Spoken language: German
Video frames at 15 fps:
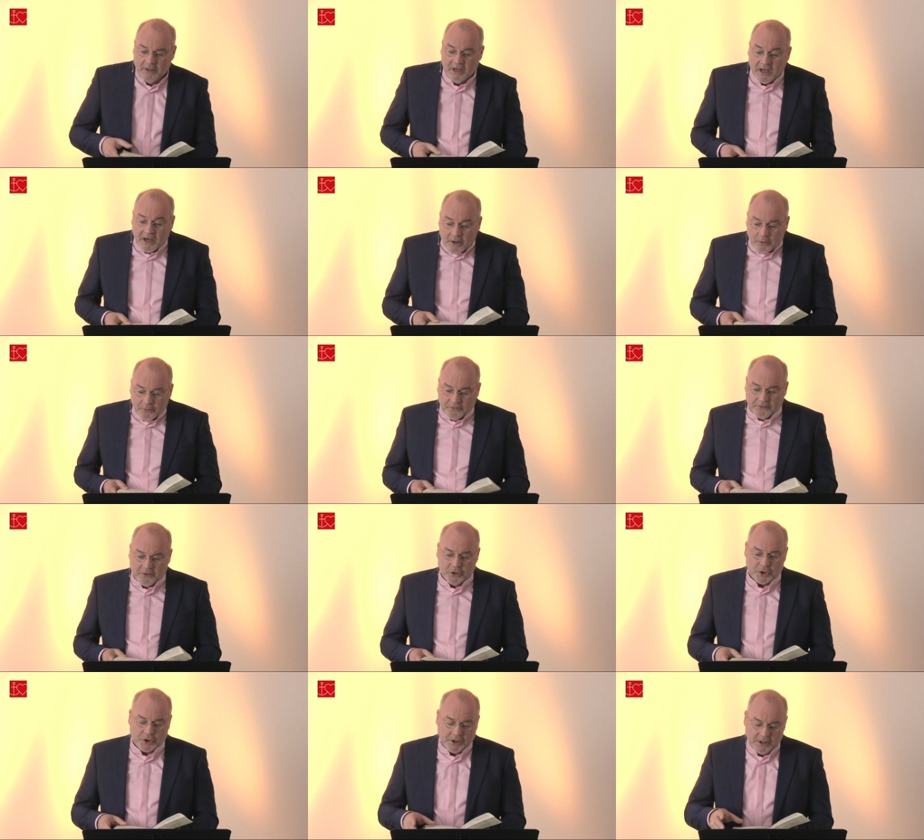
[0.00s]

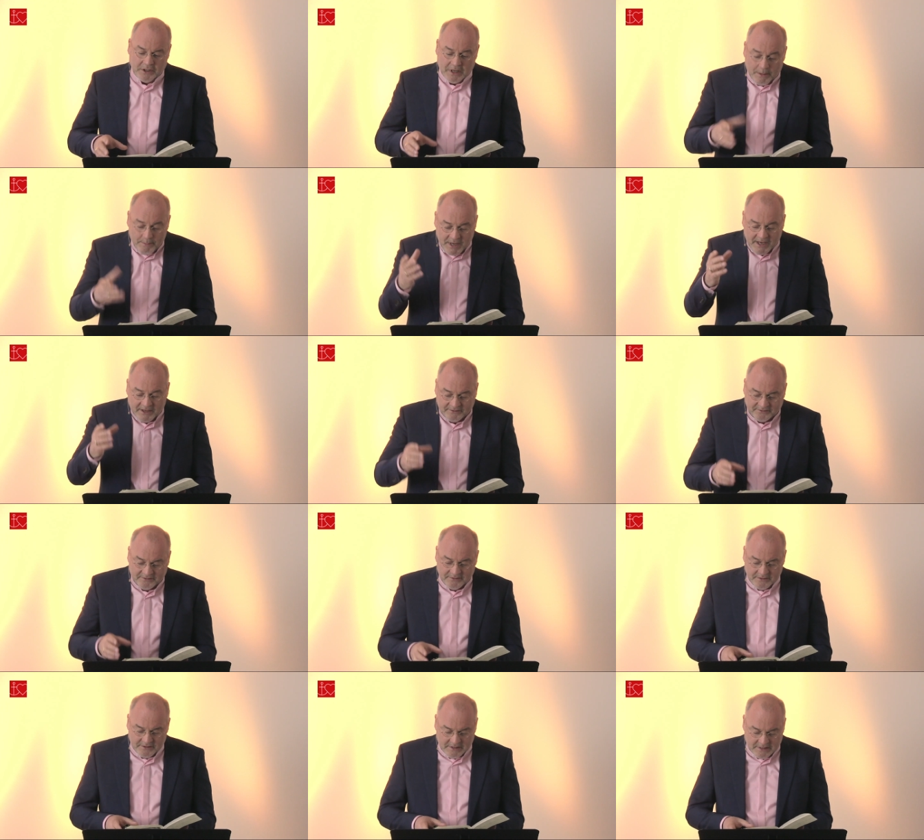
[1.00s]
herausgeschrien am
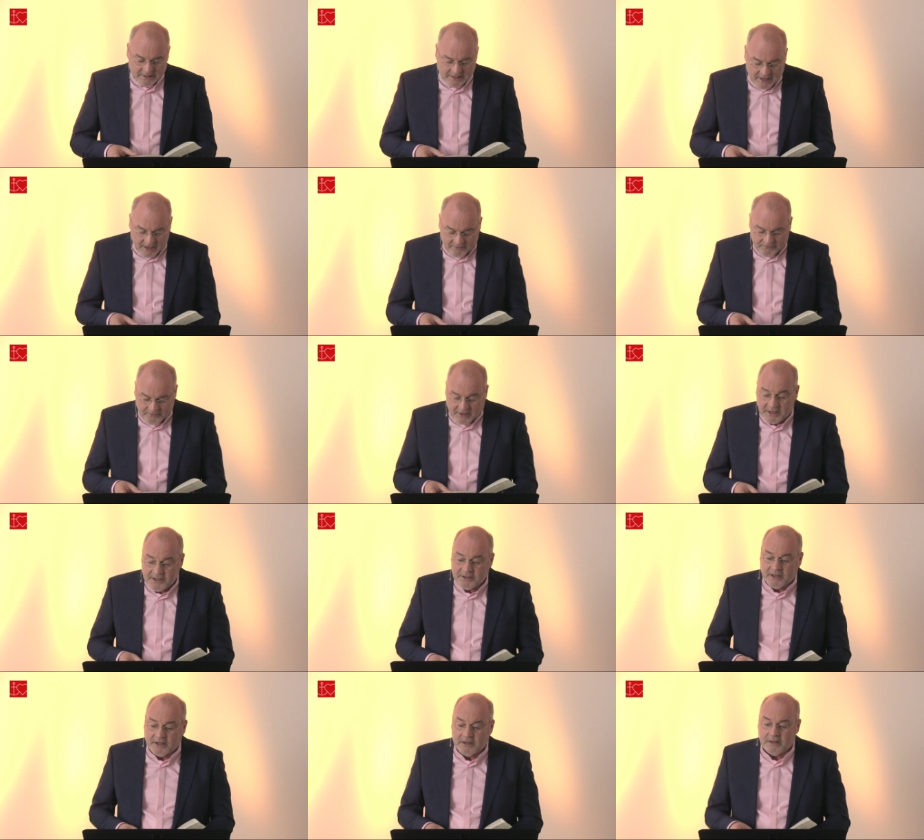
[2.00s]
ersten
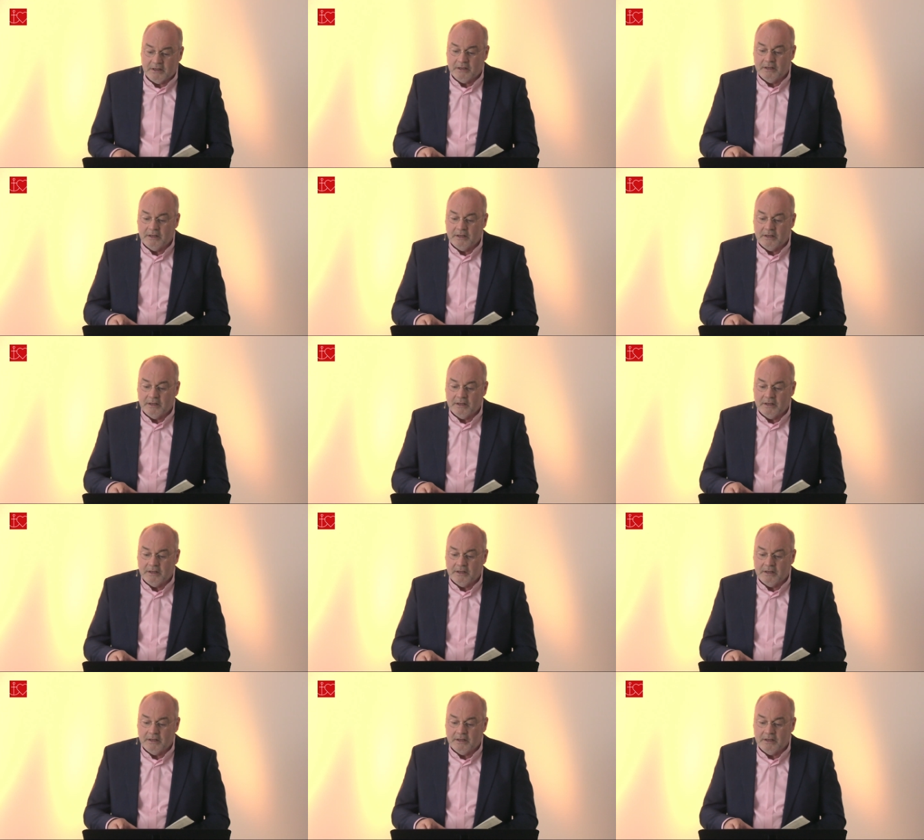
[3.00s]
Karfreitag,